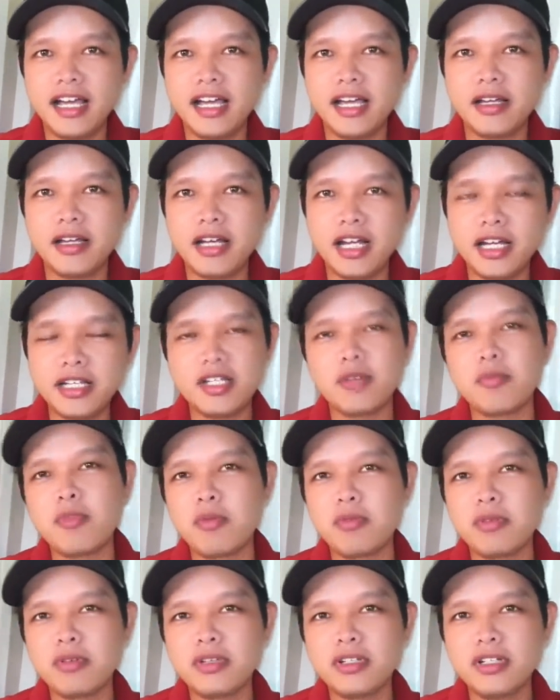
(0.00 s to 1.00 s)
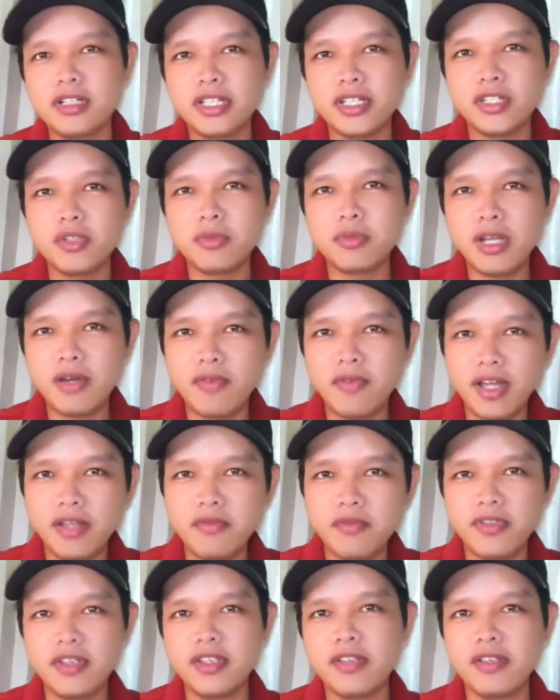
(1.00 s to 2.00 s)
đã trong một nước thì chúng ta phải
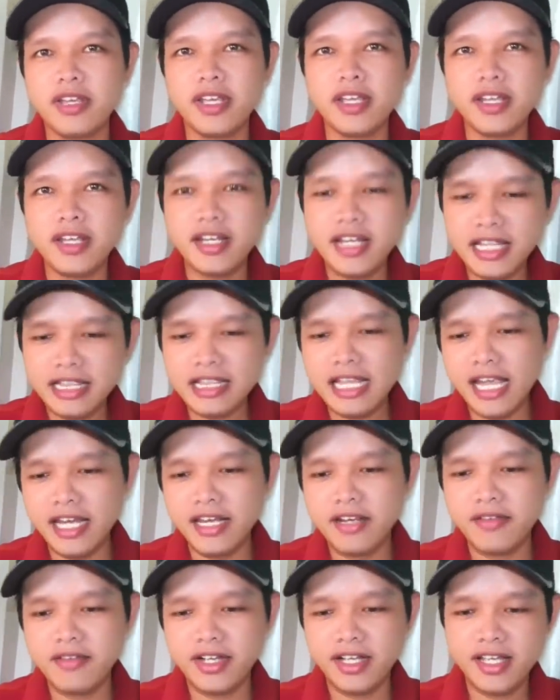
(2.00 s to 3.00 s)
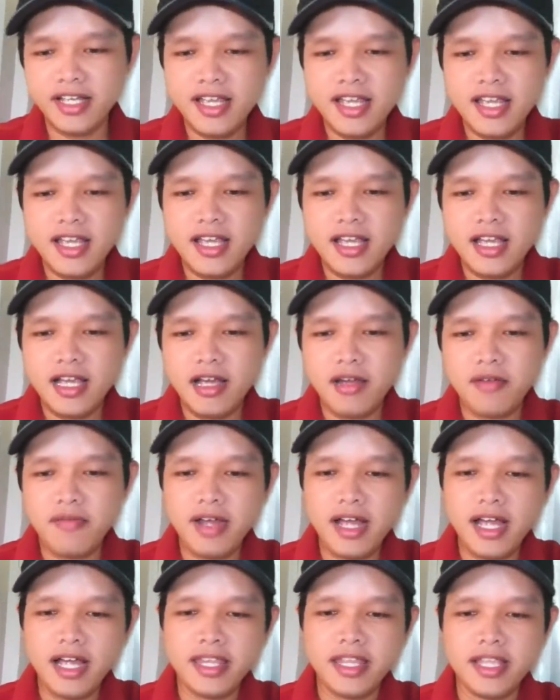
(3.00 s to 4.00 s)
vì nghĩa để đánh Tây đó mà.
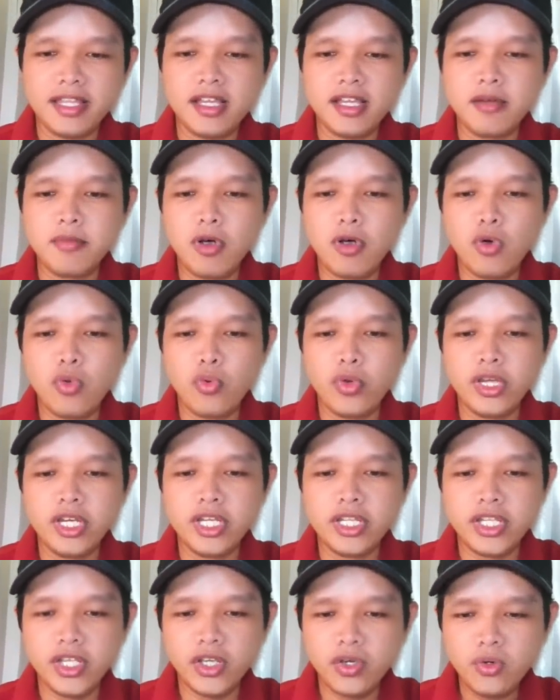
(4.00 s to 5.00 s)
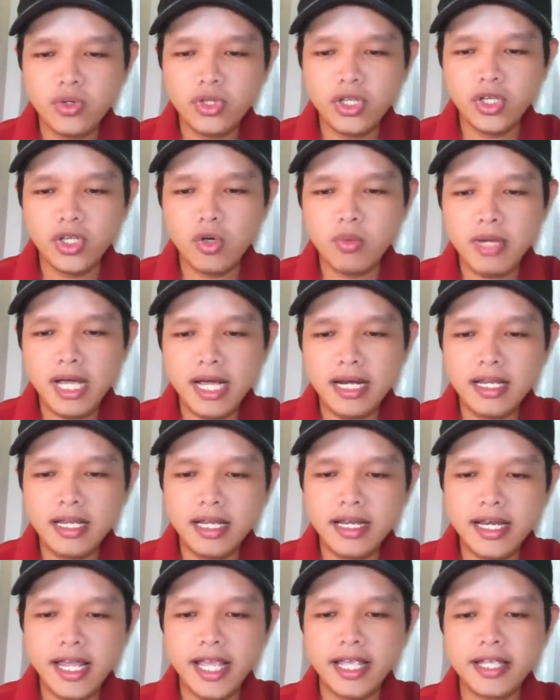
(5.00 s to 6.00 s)
Và nhà thơ mù Nguyễn Đình Chiểu thì cũng đã lên
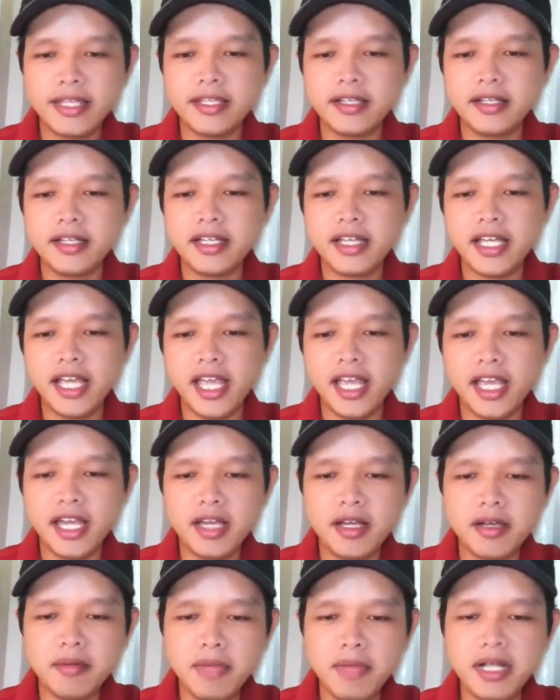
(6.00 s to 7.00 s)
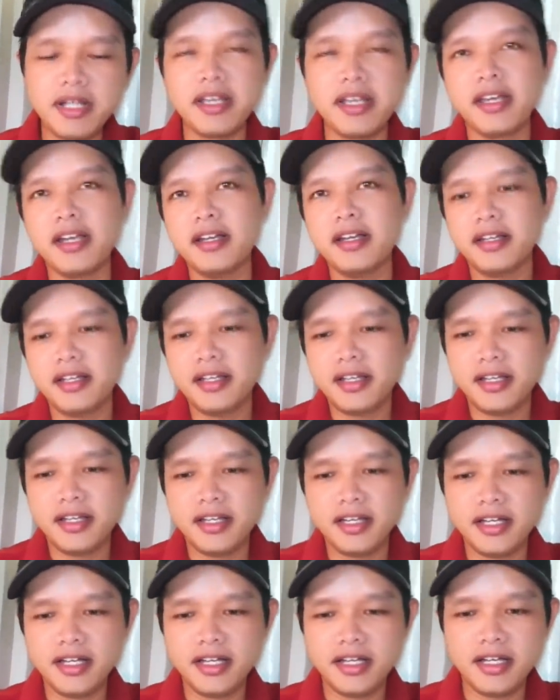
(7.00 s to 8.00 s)
án những cái kẻ bất nghĩa.
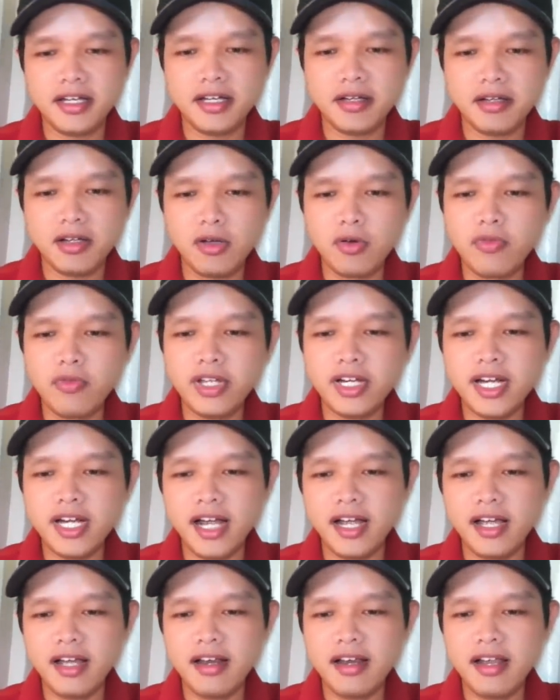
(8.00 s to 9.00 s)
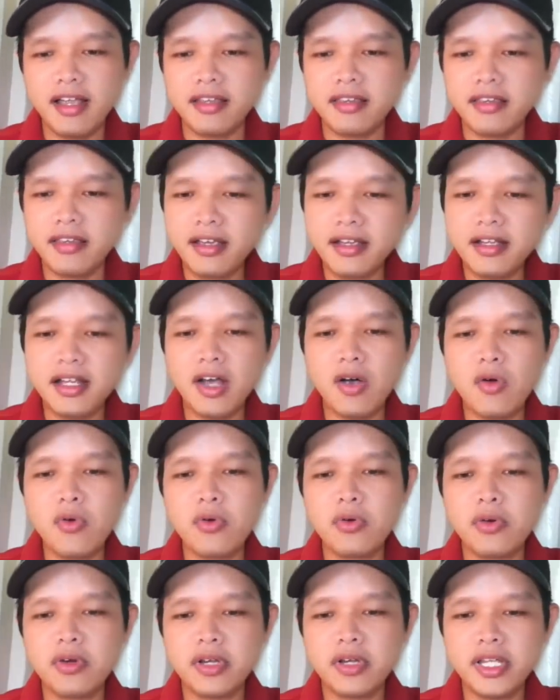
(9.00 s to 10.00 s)
Cụ viết rằng là nhớ câu
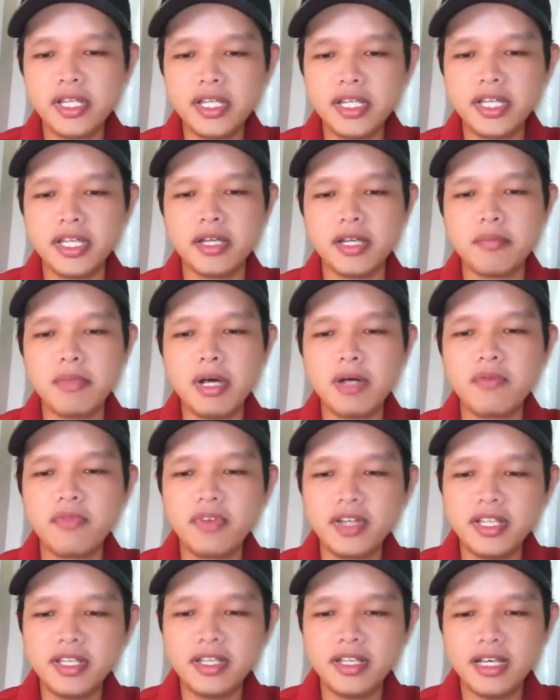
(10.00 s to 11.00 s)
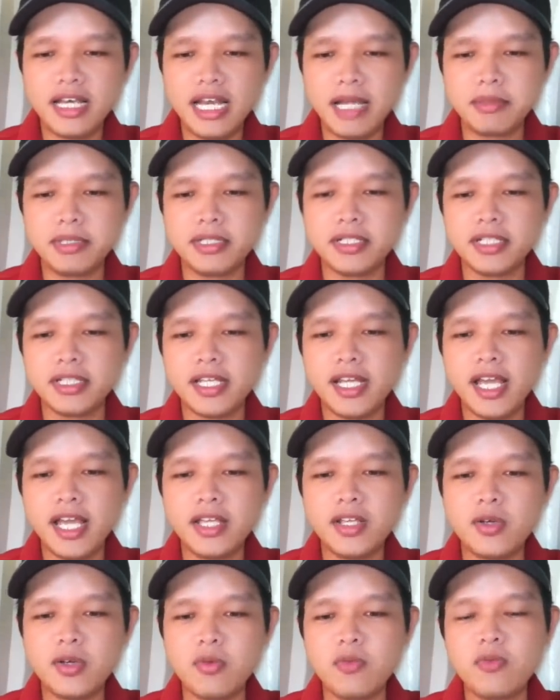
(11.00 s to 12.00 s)
kiến nghĩa bất vi, làm người thế ấy
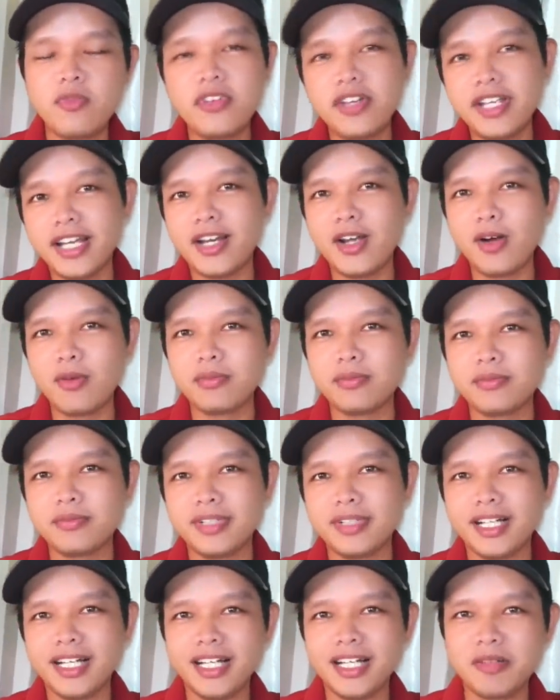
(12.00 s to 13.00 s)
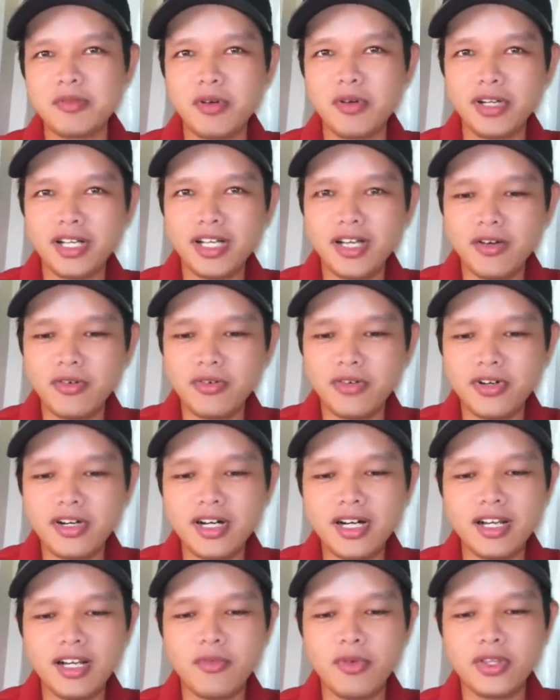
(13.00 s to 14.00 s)
cũng phi anh hùng. Một cái câu nó rất
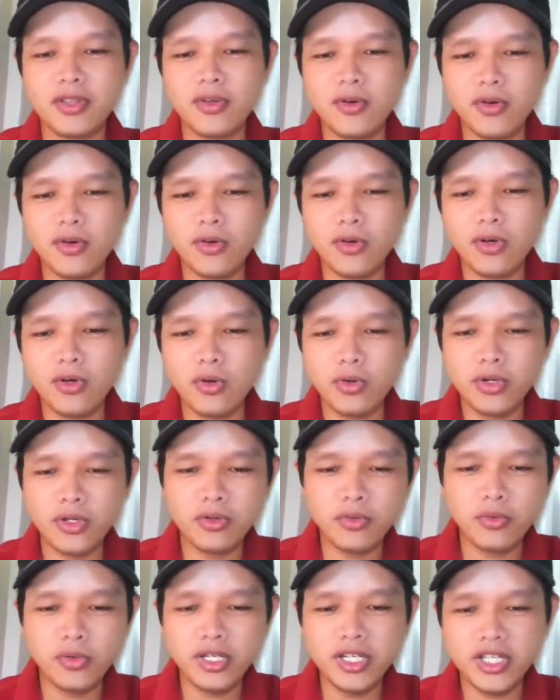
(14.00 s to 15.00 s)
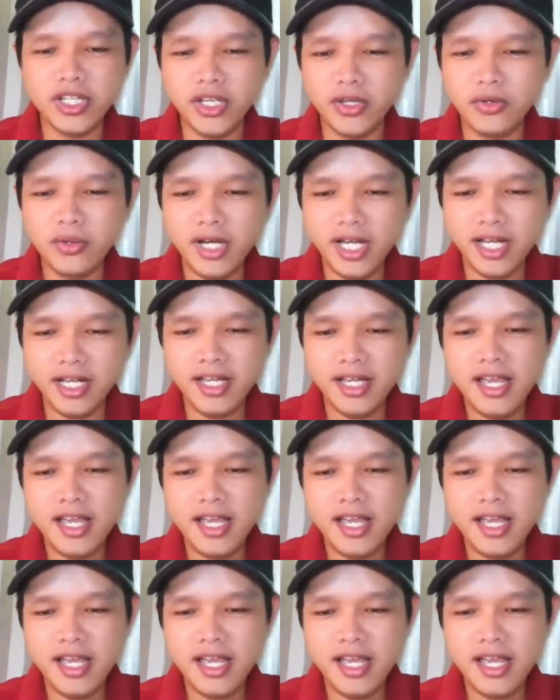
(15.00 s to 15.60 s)
là quen thuộc của cụ Nguyễn Đình Chiểu ha.